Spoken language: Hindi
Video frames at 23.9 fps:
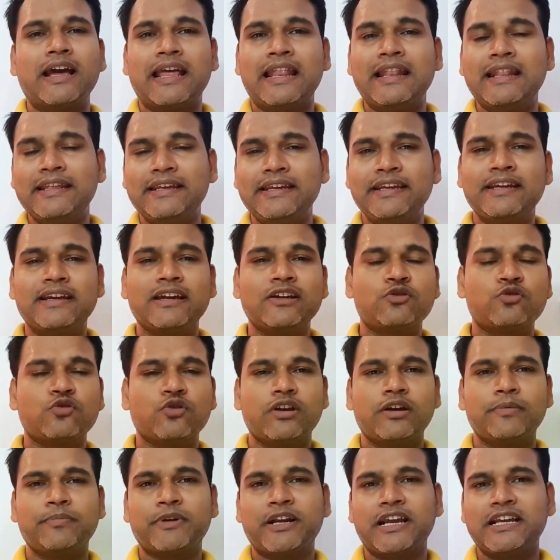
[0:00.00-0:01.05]
एल ई का जो
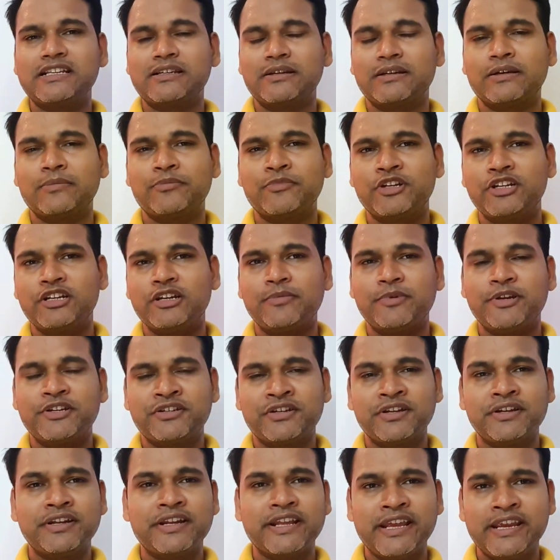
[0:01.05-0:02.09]
है प्राइस है कंपनी ने
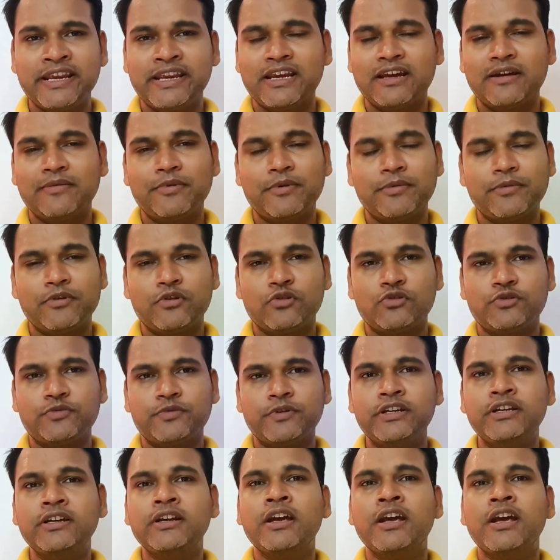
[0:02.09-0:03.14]
मेंशन नहीं किया अभी भी कुछ
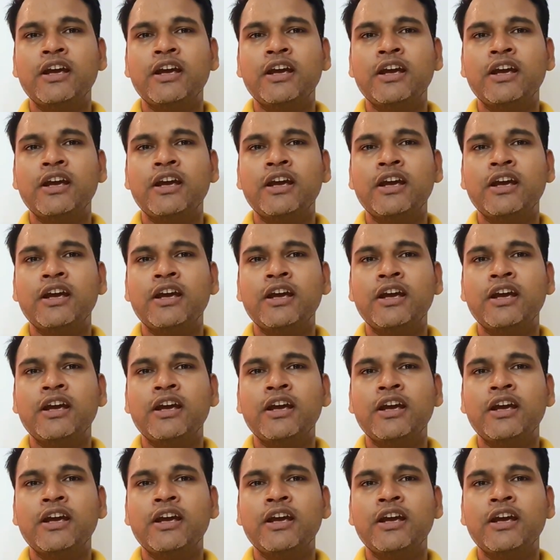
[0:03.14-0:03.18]
भी